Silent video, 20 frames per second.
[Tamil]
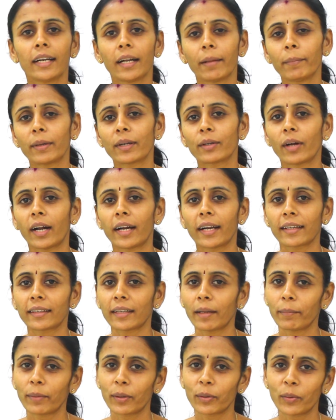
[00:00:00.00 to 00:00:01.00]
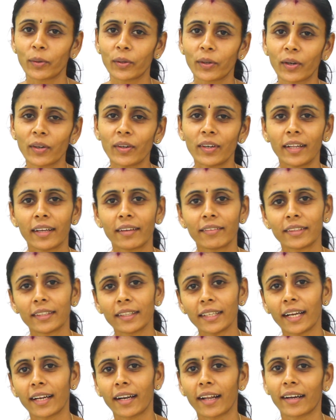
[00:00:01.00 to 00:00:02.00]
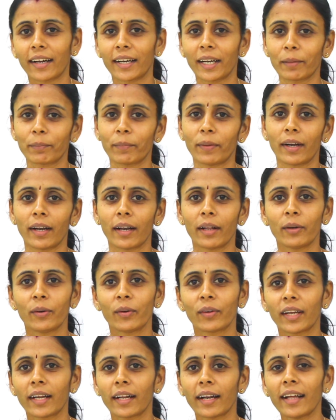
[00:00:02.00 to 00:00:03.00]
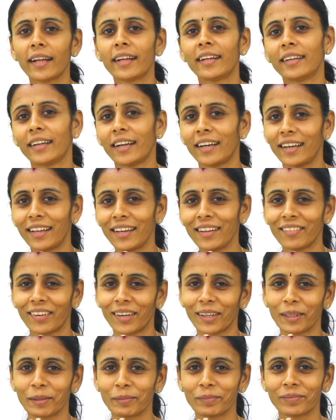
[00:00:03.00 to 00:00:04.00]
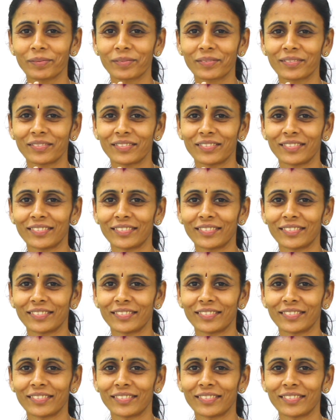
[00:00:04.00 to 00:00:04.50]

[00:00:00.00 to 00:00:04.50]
நம்பர் காண்டாக்ட் நம்பர் கொடுக்குறோம் நீங்கள் வந்து எங்களை காண்டாக்ட் பண்ணலாம் ஓகேங்களா நன்றி வணக்கம்